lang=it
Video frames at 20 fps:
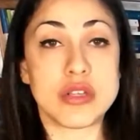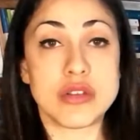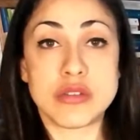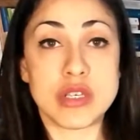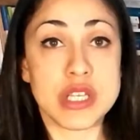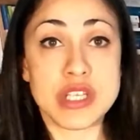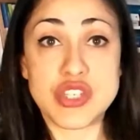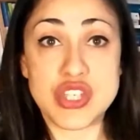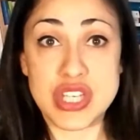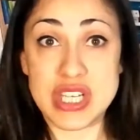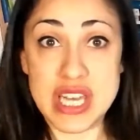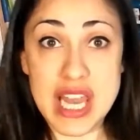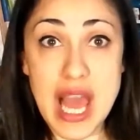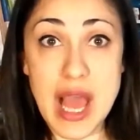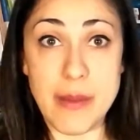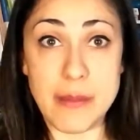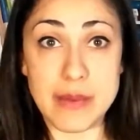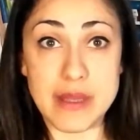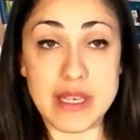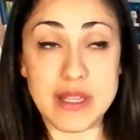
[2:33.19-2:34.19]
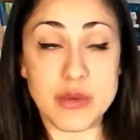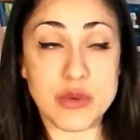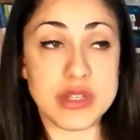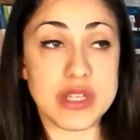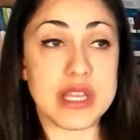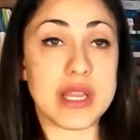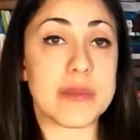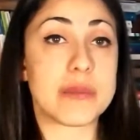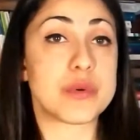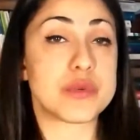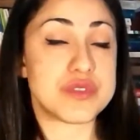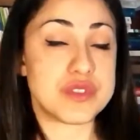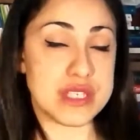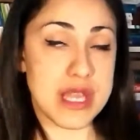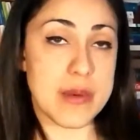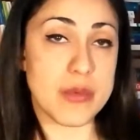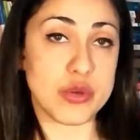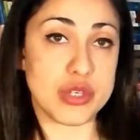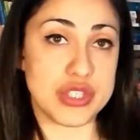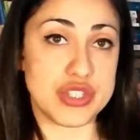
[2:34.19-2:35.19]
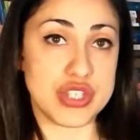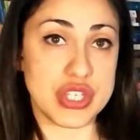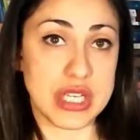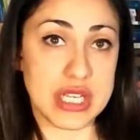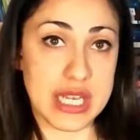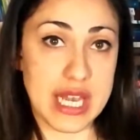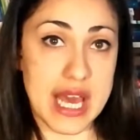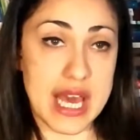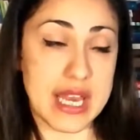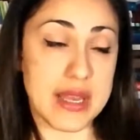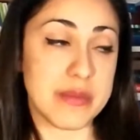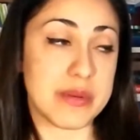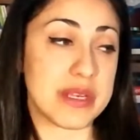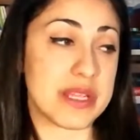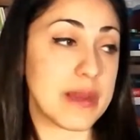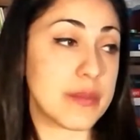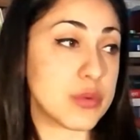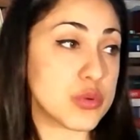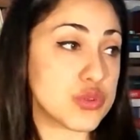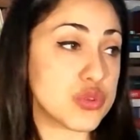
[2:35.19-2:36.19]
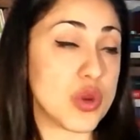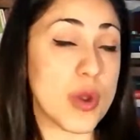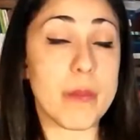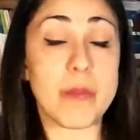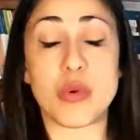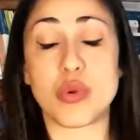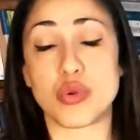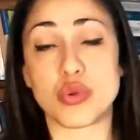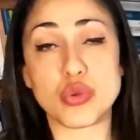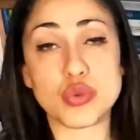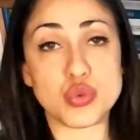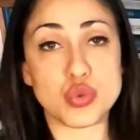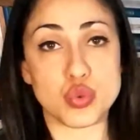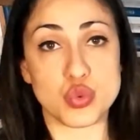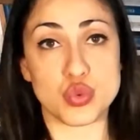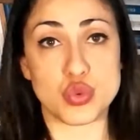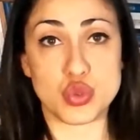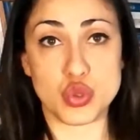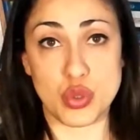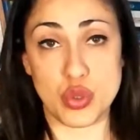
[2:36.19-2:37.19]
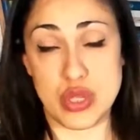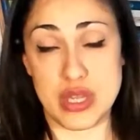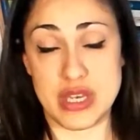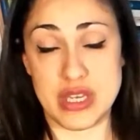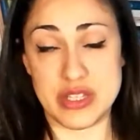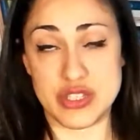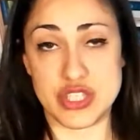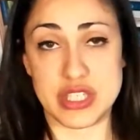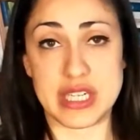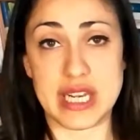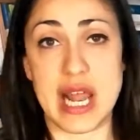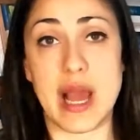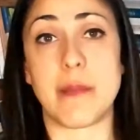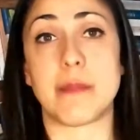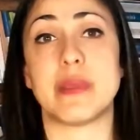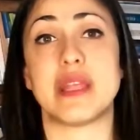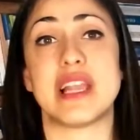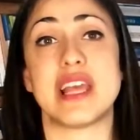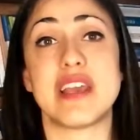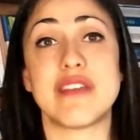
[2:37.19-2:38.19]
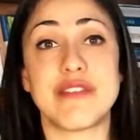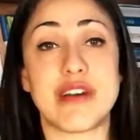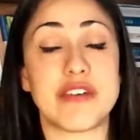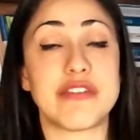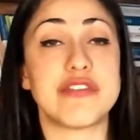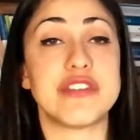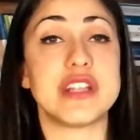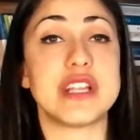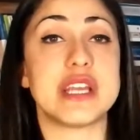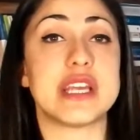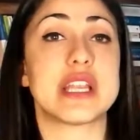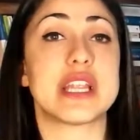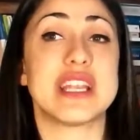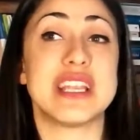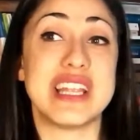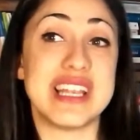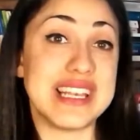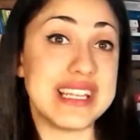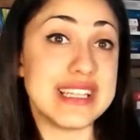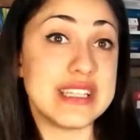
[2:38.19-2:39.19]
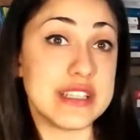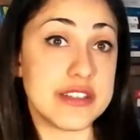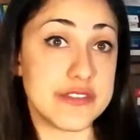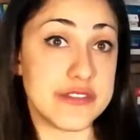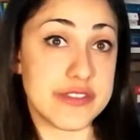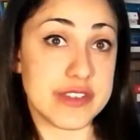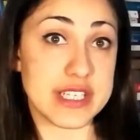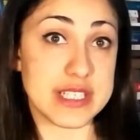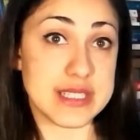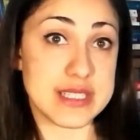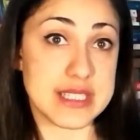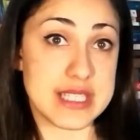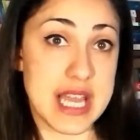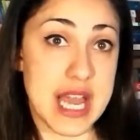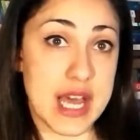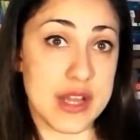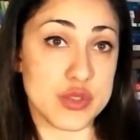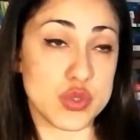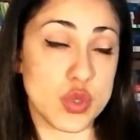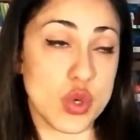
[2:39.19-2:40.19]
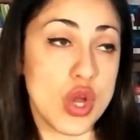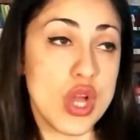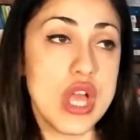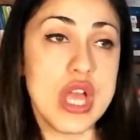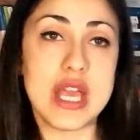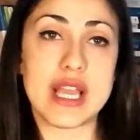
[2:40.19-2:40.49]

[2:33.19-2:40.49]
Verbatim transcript: riciclabili, quindi che possiamo riciclare, perché purtroppo non tutto è riciclabile e va a finire nell'indifferenziato,